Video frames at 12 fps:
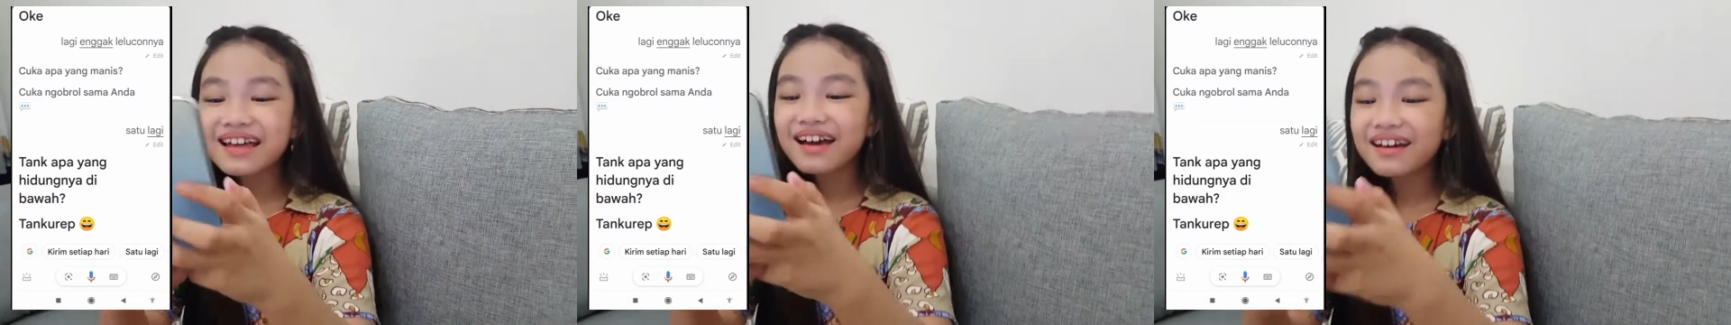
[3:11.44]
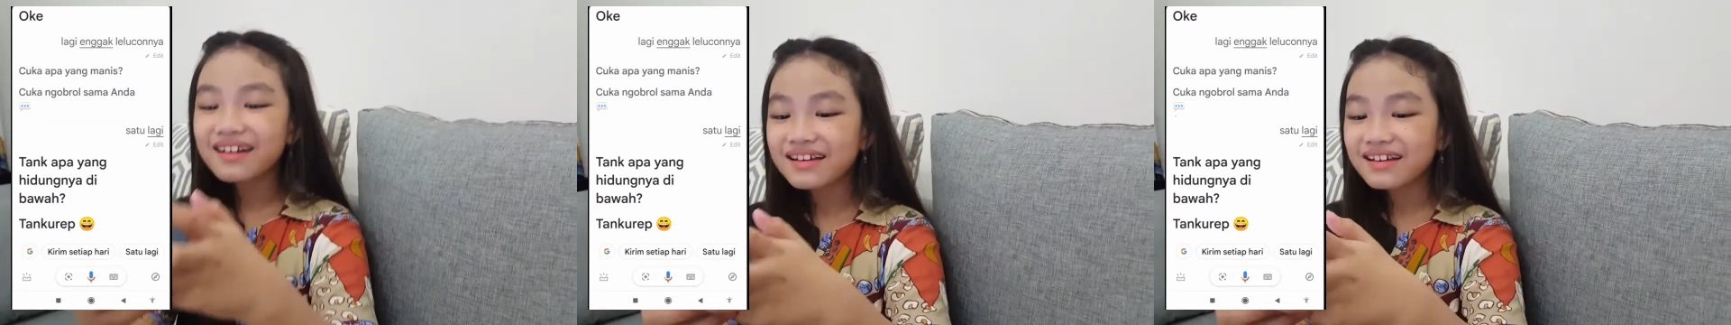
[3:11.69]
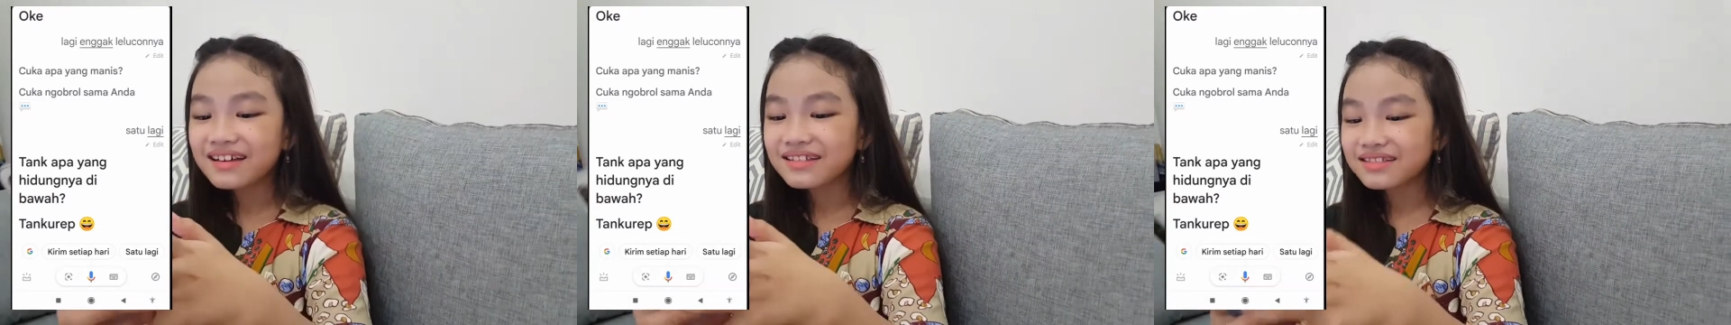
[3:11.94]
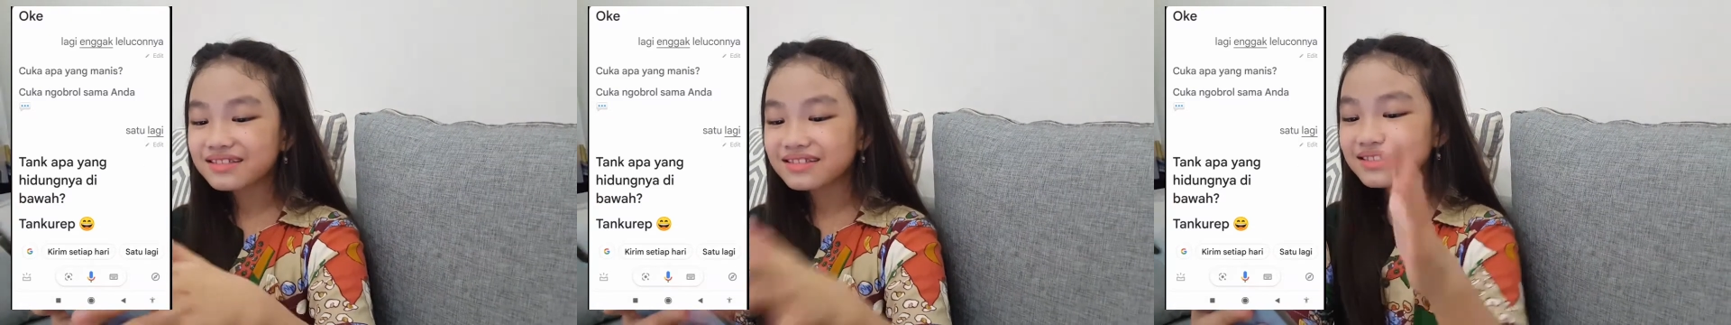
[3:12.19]
tangkurep,
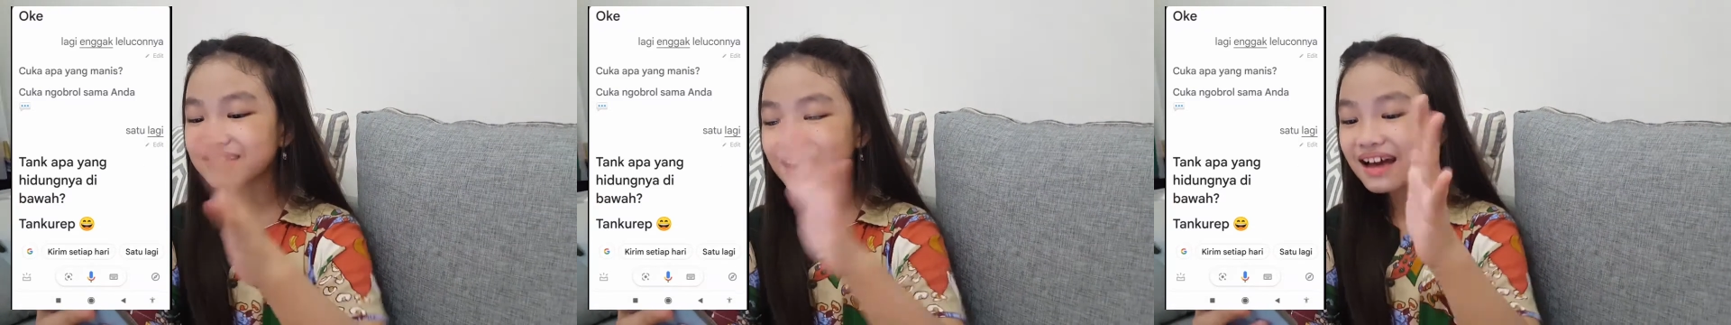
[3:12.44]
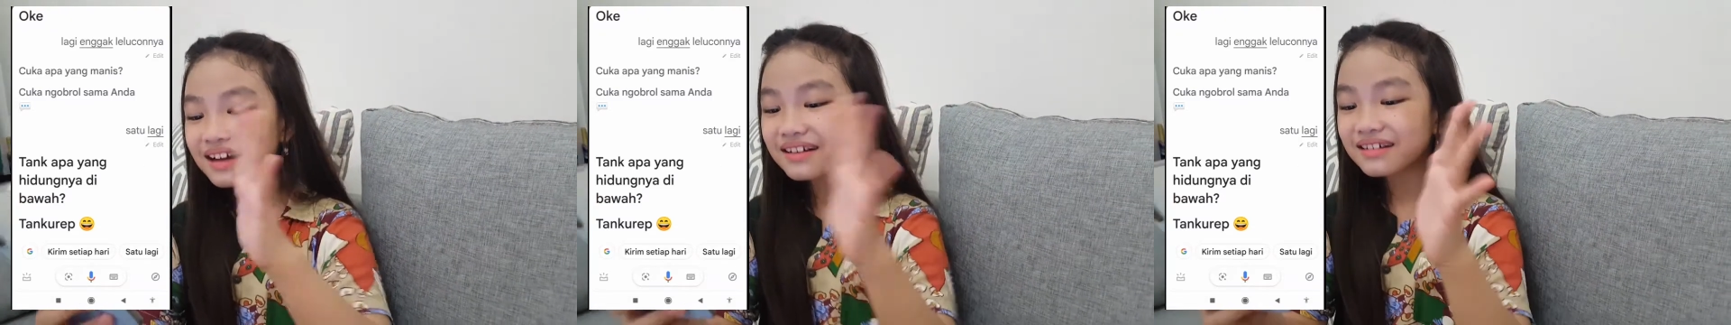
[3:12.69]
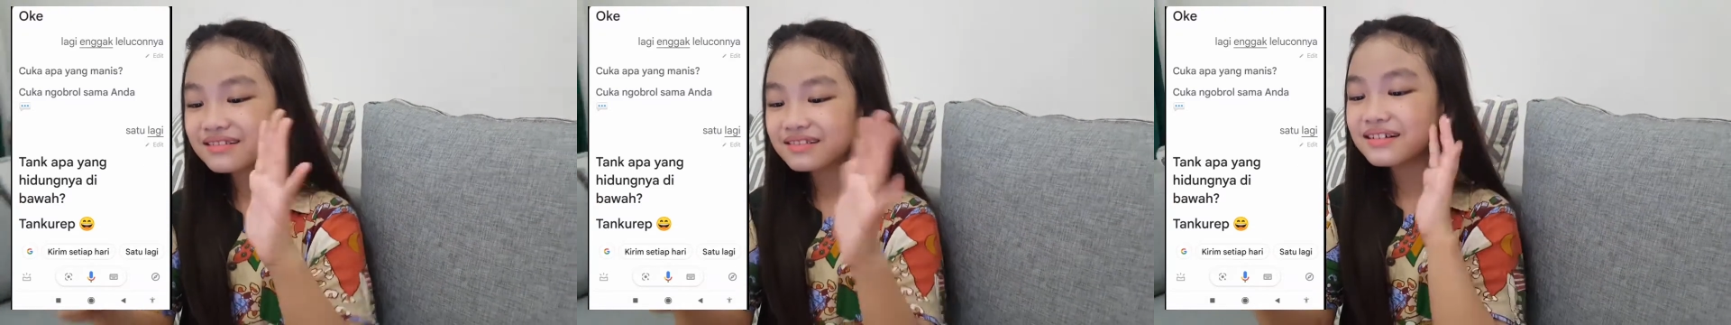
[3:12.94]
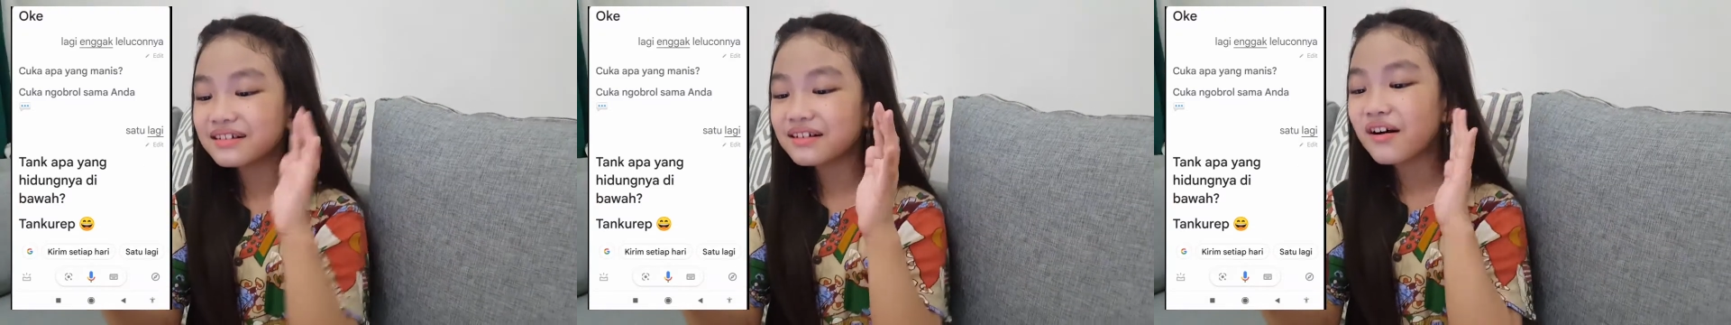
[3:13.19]
kan? Tangkurep. Tang, tang